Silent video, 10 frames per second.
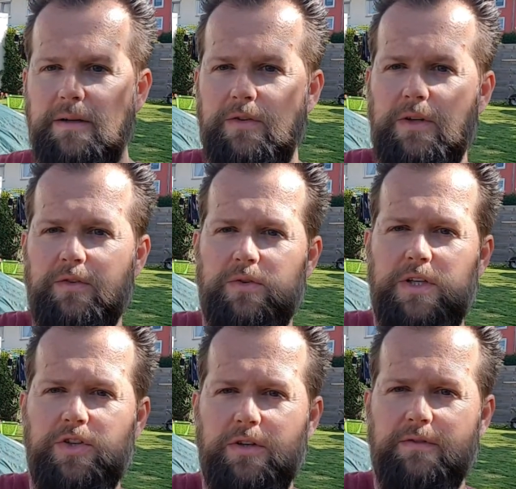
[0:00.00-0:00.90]
Also hier so
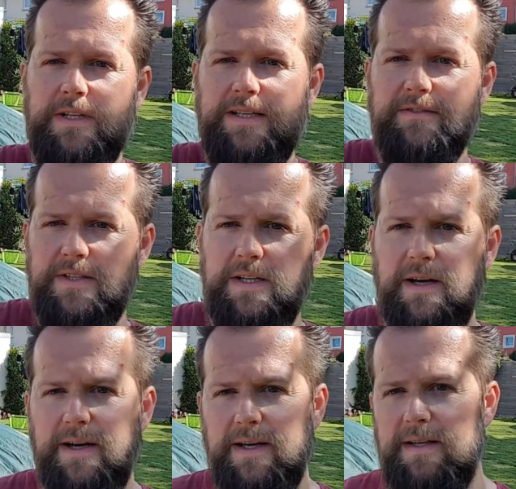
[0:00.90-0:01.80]
T-Shirt wird nass, wenn er da
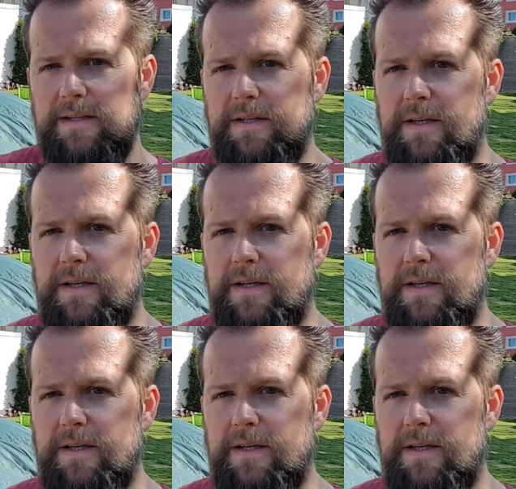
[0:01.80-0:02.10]
reingeht.